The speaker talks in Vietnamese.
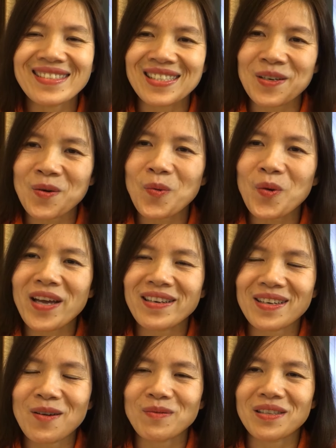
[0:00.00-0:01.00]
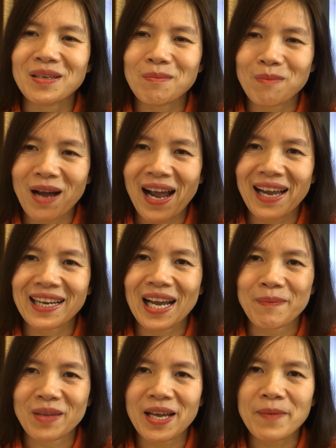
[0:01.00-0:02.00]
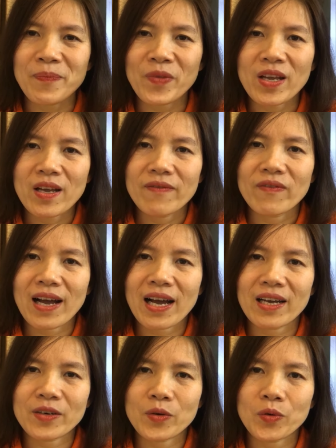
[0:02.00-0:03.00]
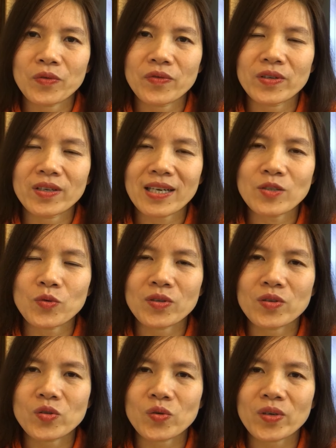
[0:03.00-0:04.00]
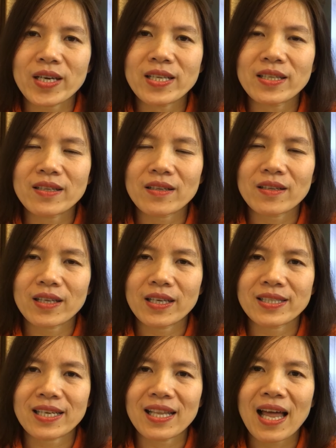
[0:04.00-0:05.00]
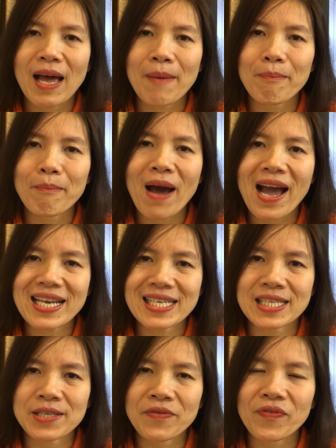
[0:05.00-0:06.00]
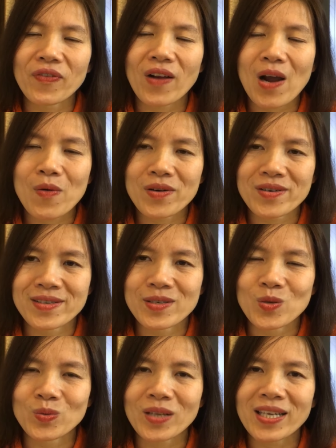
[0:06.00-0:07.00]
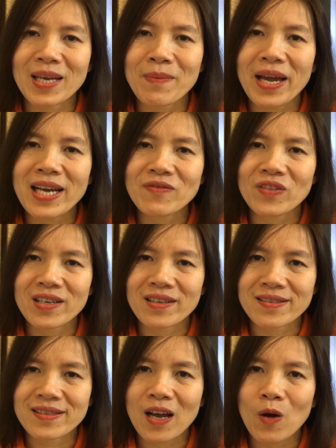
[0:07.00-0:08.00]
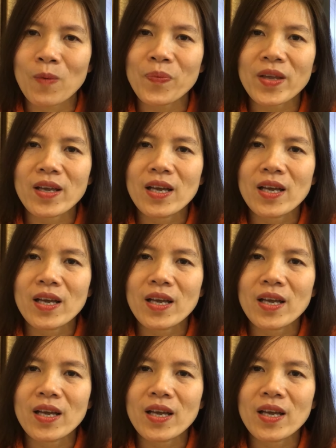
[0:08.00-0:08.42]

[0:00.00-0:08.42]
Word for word: giữ nguyên động từ buy các em nhé và đối với các chủ ngữ số ít thì sẽ là buys flowers chúng ta thêm s vào đằng sau